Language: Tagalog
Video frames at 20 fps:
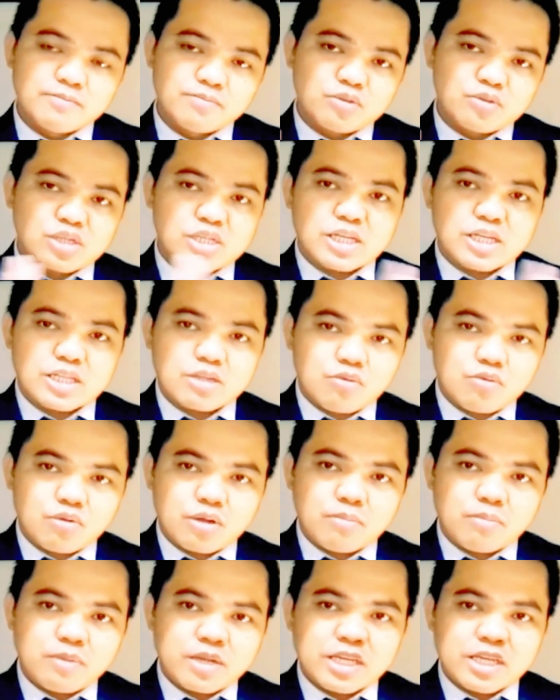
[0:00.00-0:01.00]
doon sa dati
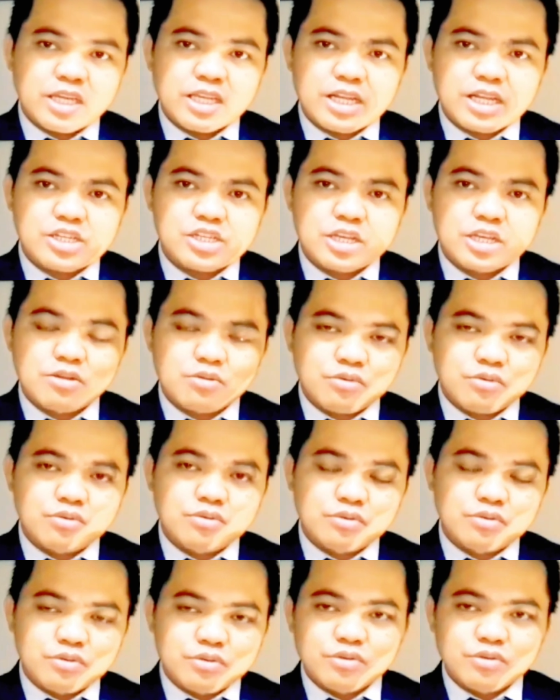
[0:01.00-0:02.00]
kong company, kinansil yung
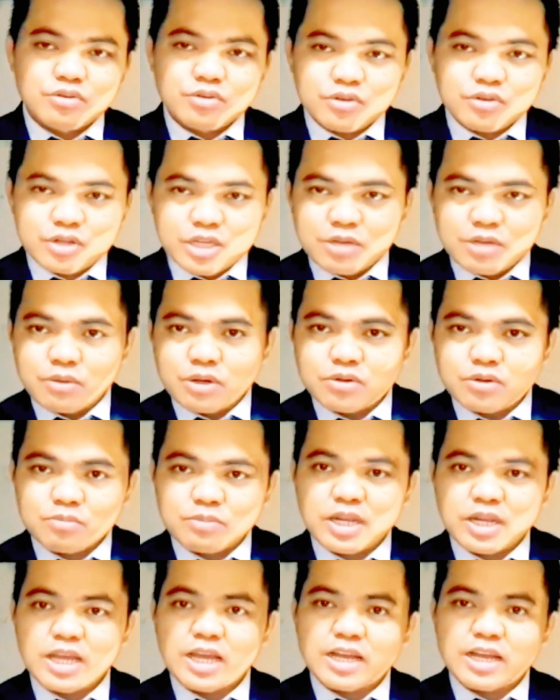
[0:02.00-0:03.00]
kiwa ko. Eh.
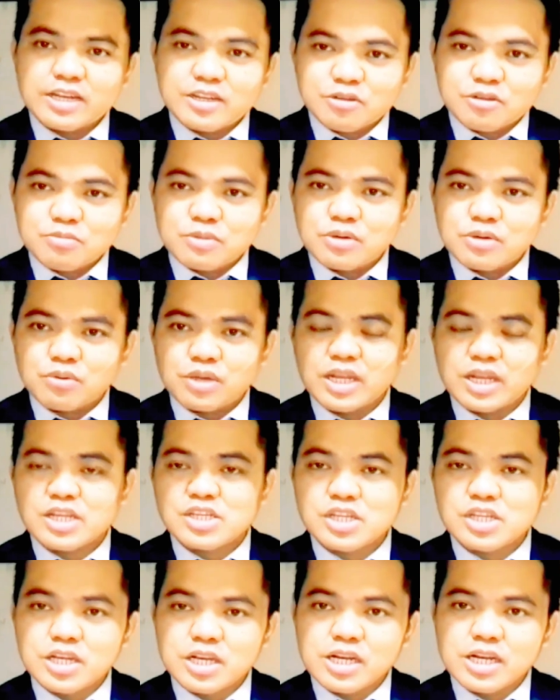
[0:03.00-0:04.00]
Pinayagan ako pero
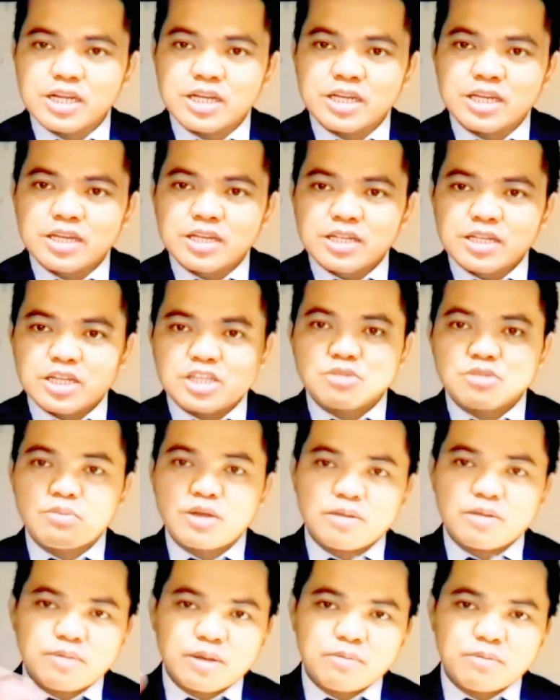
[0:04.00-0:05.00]
kinansil nila eh. Kasi
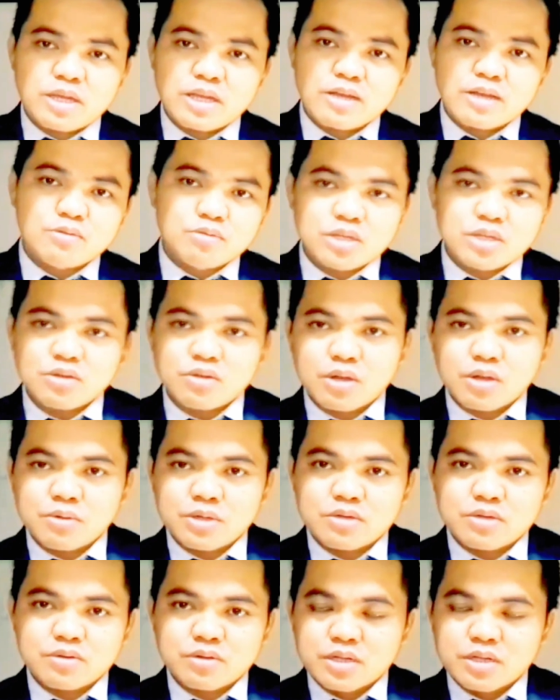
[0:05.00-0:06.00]
baka mamaya ganun din yung
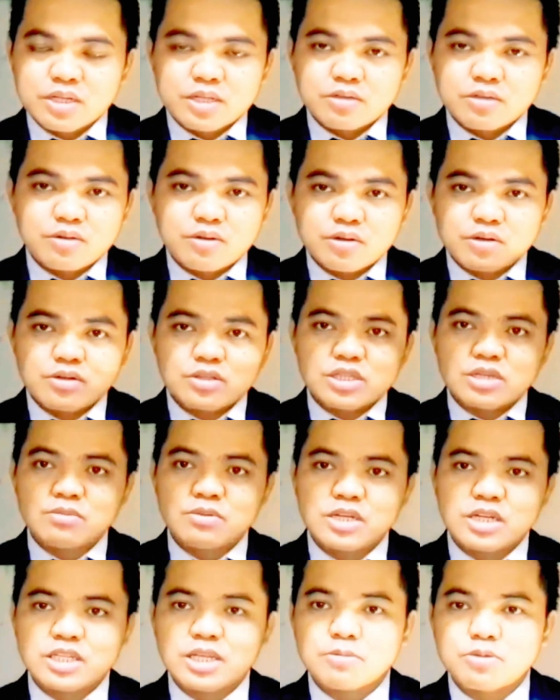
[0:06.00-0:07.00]
gawin nyo. No, no, no. Sabi nila.